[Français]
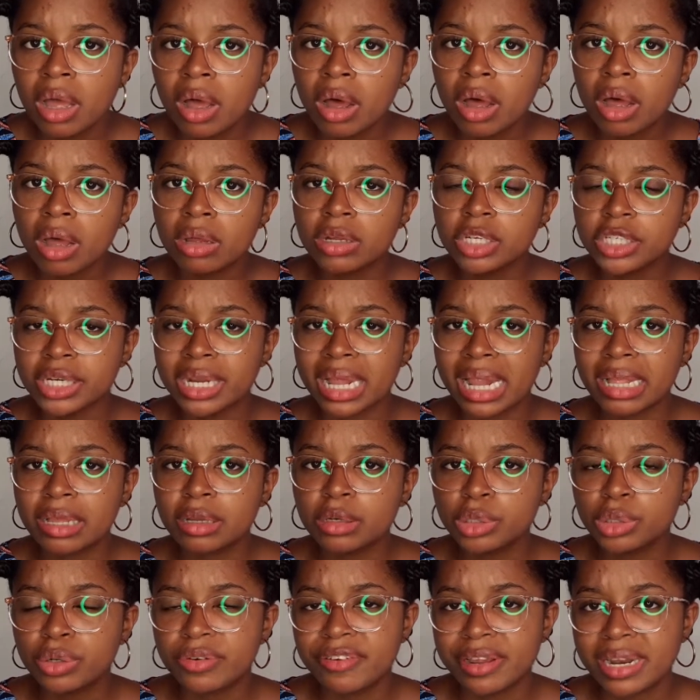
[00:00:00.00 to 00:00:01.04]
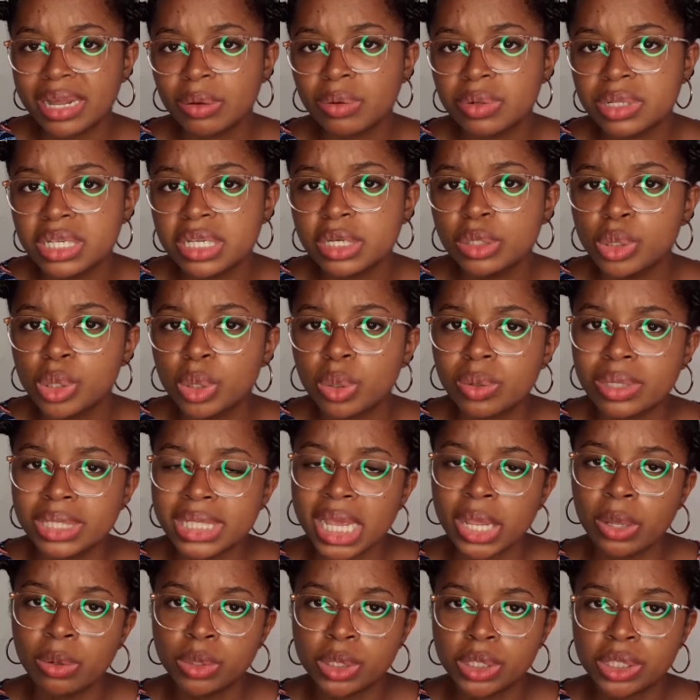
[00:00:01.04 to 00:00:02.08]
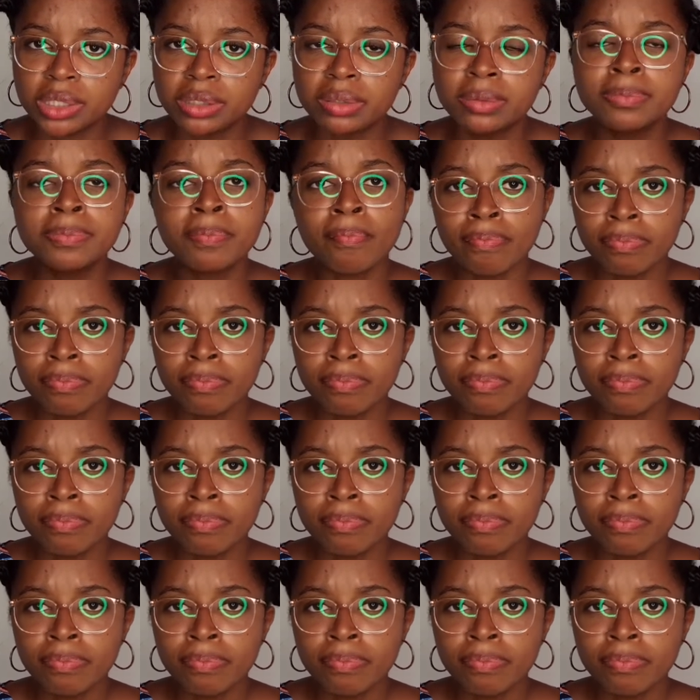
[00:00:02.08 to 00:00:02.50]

En général, quand je fais les coachings, je conseille aux gens